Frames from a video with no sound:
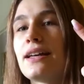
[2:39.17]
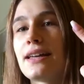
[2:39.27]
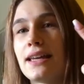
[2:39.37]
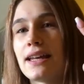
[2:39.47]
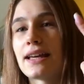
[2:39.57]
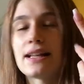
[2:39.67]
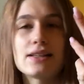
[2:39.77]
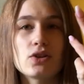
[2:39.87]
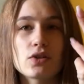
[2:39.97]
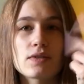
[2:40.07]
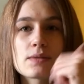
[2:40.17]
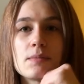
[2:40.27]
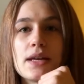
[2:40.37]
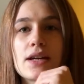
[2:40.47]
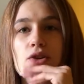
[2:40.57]
generell in irgendwas
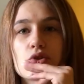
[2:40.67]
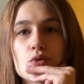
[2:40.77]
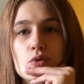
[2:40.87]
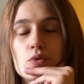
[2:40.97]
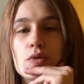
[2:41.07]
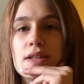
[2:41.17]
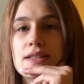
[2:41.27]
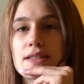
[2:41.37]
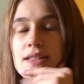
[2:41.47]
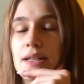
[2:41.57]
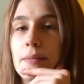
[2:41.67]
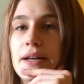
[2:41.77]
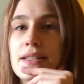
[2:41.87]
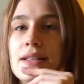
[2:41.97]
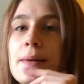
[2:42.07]
mehr Struktur oder System
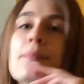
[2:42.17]
hast.